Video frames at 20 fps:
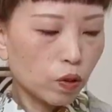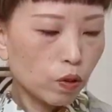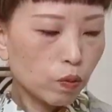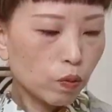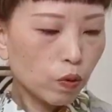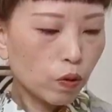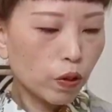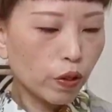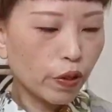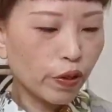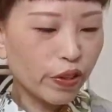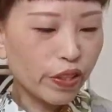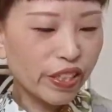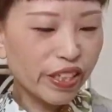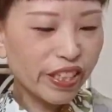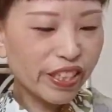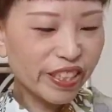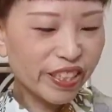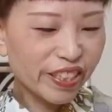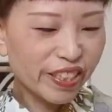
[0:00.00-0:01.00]
自分より大
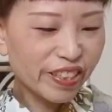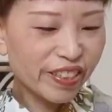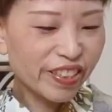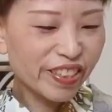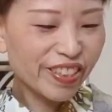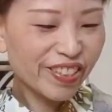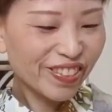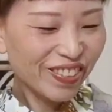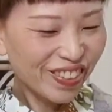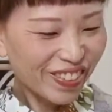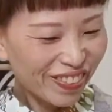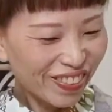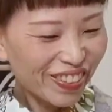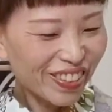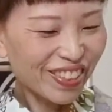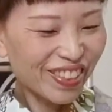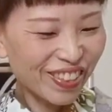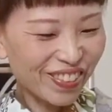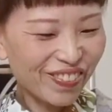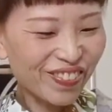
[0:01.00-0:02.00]
きい人に
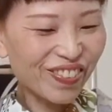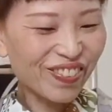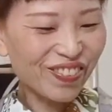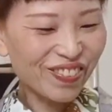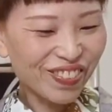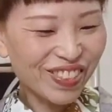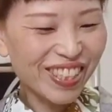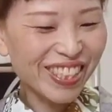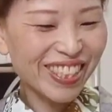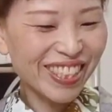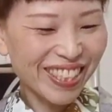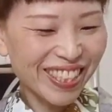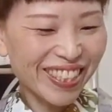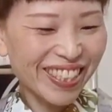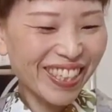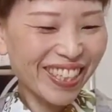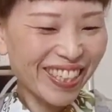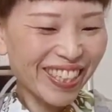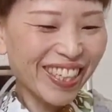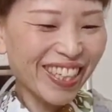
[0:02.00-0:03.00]
はちょっともう無理っす
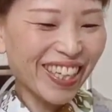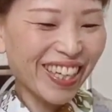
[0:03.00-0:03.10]
ね。